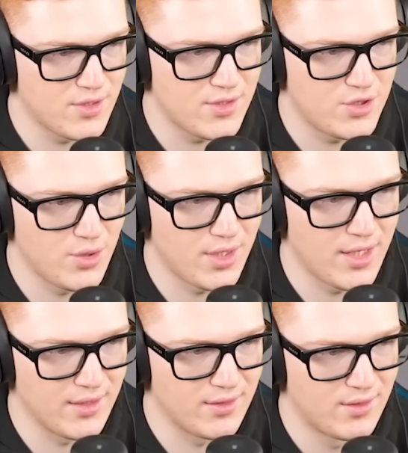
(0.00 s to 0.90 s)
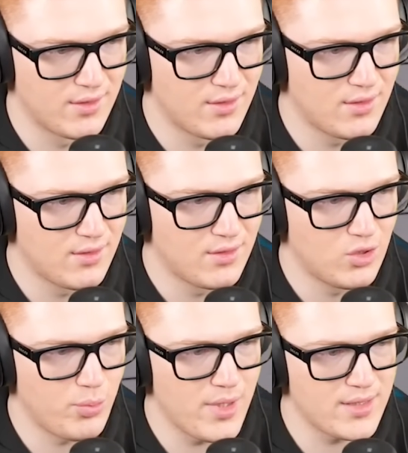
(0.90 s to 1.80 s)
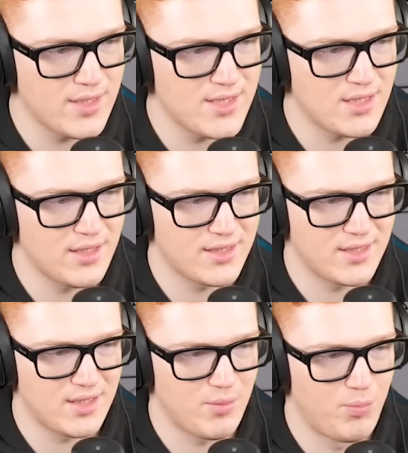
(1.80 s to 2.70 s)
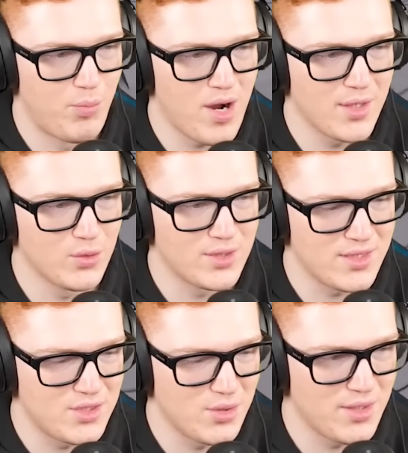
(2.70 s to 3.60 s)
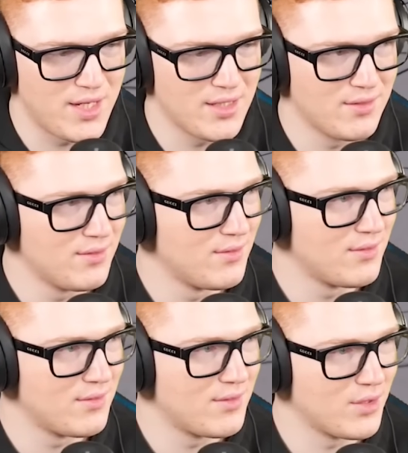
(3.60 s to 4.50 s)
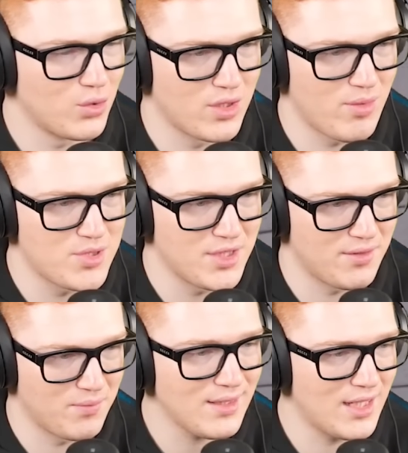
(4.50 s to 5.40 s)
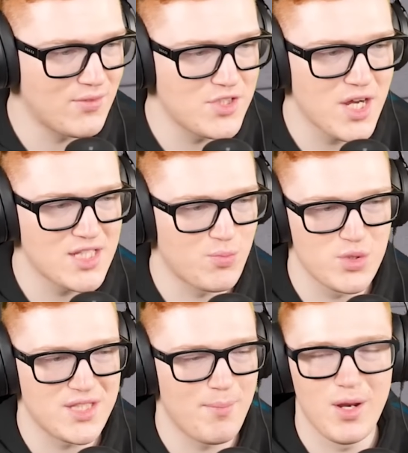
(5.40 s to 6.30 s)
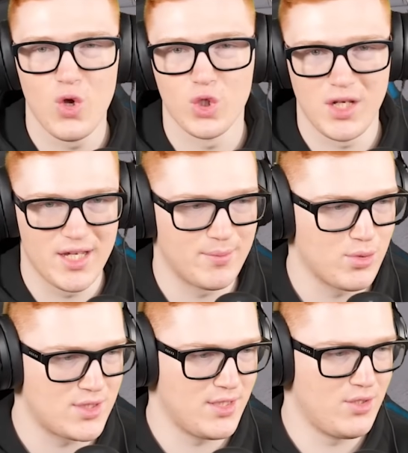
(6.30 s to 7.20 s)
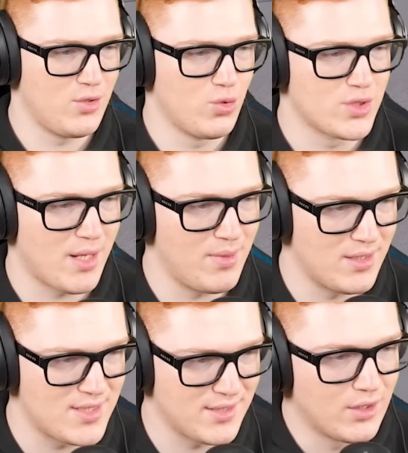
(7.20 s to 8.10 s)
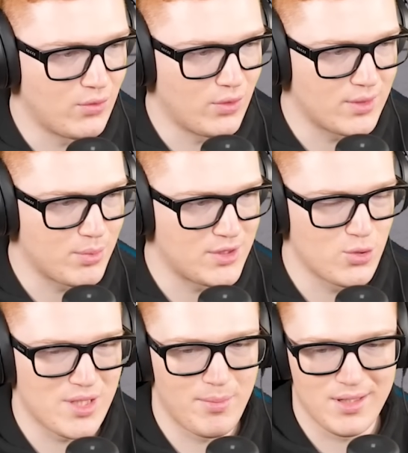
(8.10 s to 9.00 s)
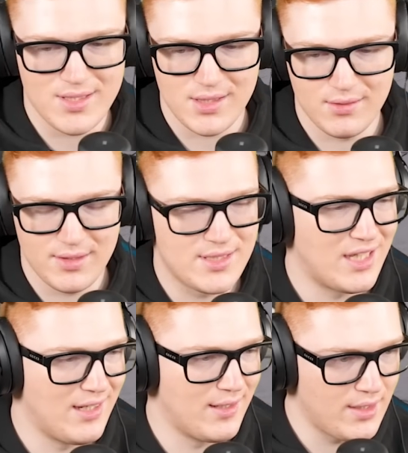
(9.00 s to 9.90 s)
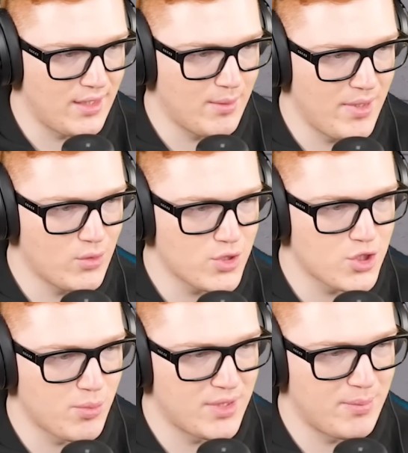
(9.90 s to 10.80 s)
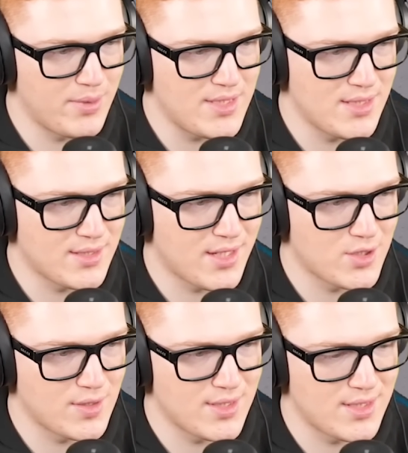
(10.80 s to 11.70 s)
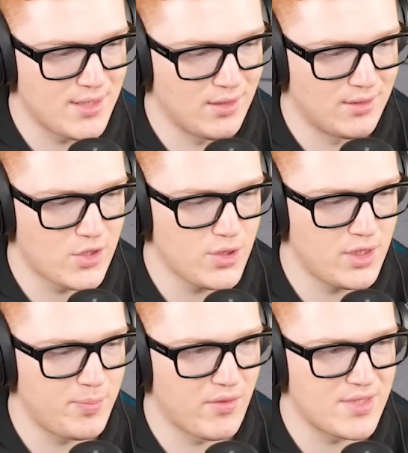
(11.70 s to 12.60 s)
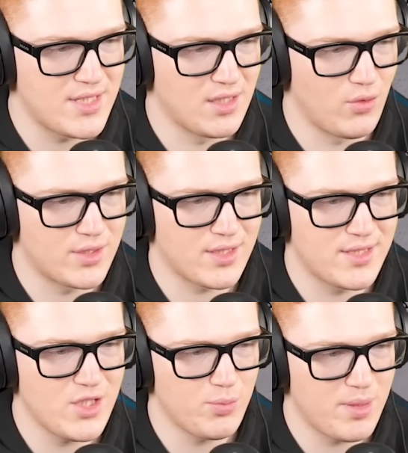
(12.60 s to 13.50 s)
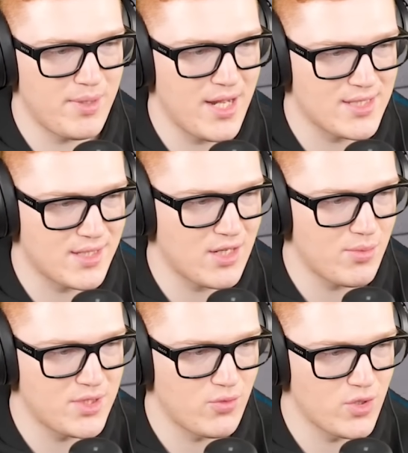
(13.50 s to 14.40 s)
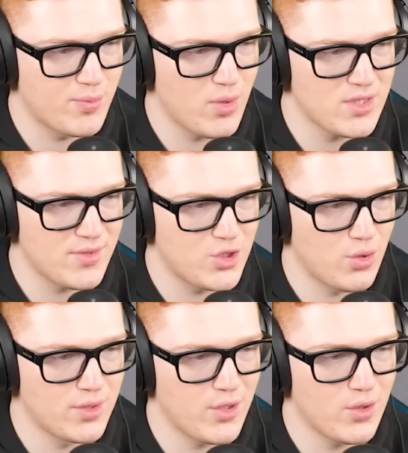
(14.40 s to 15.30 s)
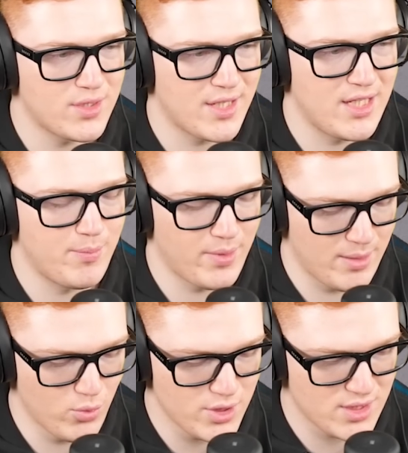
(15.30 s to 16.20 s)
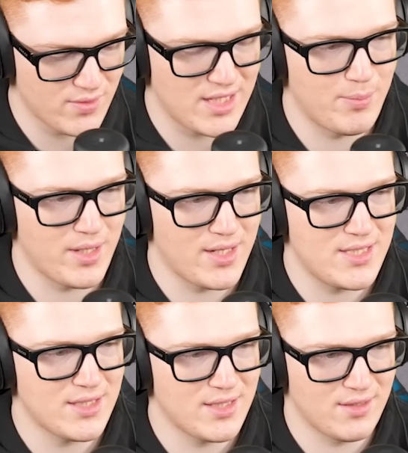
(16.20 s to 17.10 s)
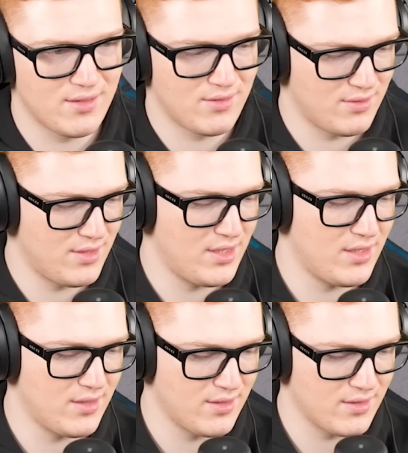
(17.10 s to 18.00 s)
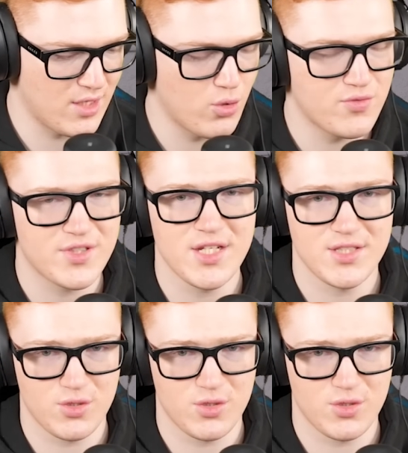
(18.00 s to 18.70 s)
Сюрикен. Ну, понятное дело, это багнутый сюрикен, который вообще отвечает спустя миллион лет после юзабельности. Ну вот, после юзабельности. Идеально. И мне нужно, чтобы ты пояснил за каждый этот скилл. Что делать первый скилл? Вот где он применяется? Как вообще его использовать? Что он дает? Какие преимущества? Какие приоритеты? И какой шанс,